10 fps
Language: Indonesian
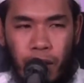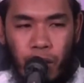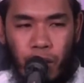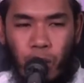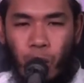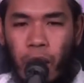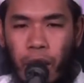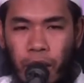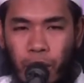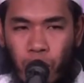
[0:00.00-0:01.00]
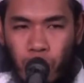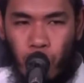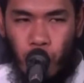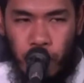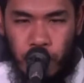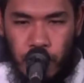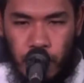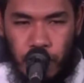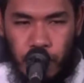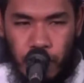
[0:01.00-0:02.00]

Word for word: biasanya juga ada idrokul waktu ini